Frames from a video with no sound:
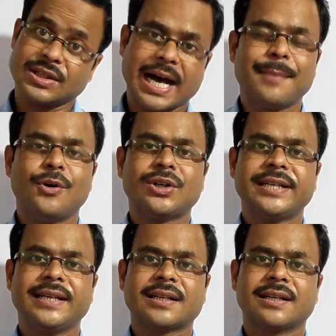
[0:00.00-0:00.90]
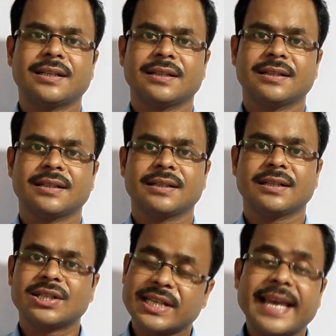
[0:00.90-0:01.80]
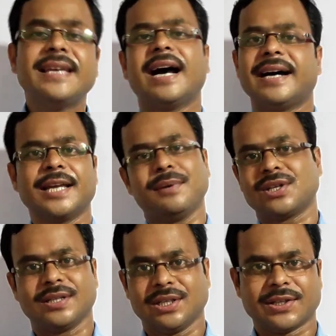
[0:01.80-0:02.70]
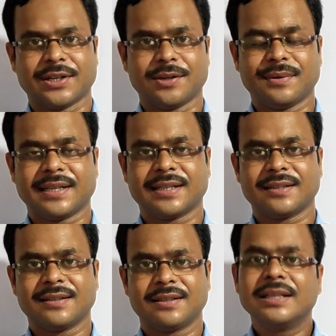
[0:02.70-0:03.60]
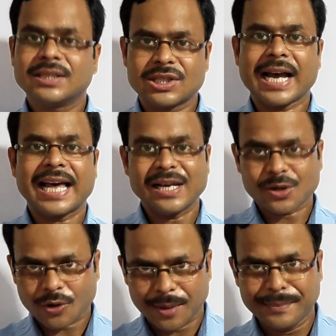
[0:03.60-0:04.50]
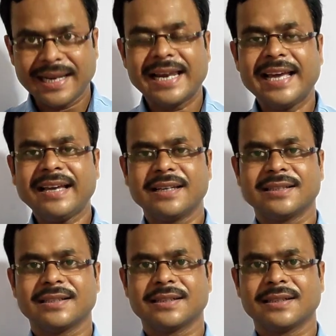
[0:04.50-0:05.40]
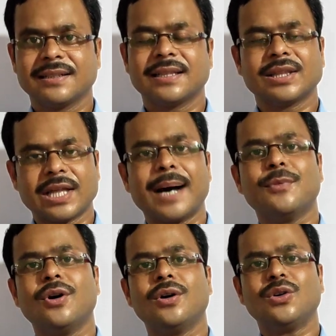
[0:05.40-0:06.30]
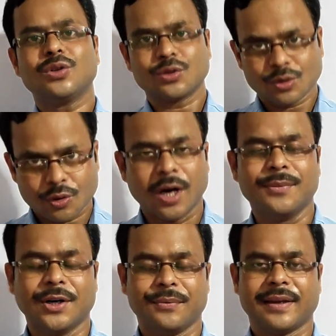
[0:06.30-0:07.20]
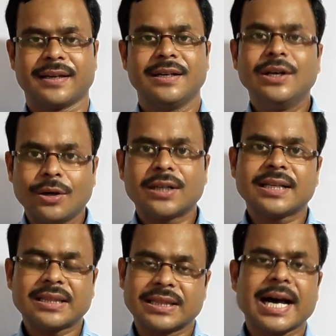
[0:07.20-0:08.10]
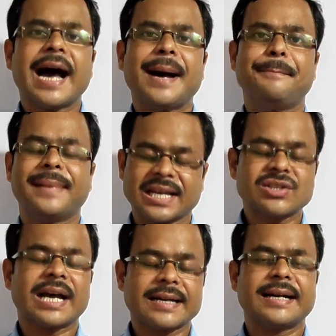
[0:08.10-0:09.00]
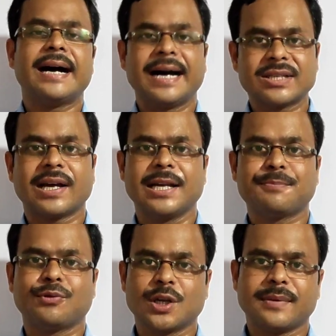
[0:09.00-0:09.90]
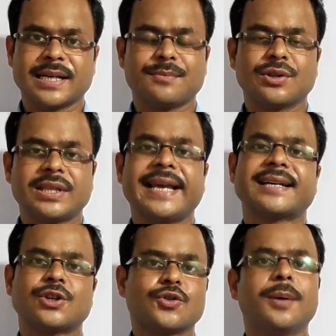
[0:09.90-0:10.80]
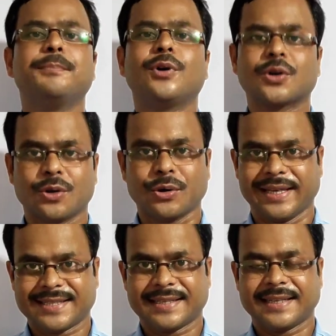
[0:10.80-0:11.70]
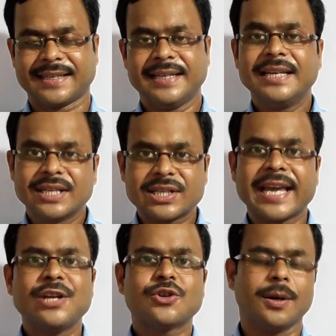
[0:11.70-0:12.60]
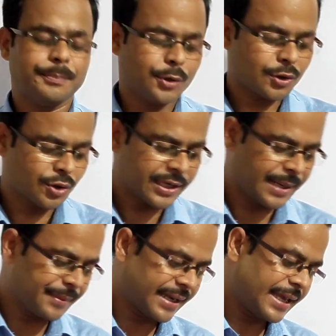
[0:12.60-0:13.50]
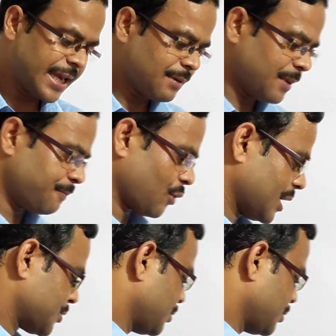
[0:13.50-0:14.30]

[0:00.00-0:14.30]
দামও ঠিক সেই হারে বেশি দিতে হবে চাল কম নিলে দামও কম হবে অর্থাৎ দাম মানে টাকা আর চালের পরিমাণের মধ্যে একটা সম্পর্ক রয়েছে সেই সম্পর্ককে আমরা এইভাবে প্রকাশ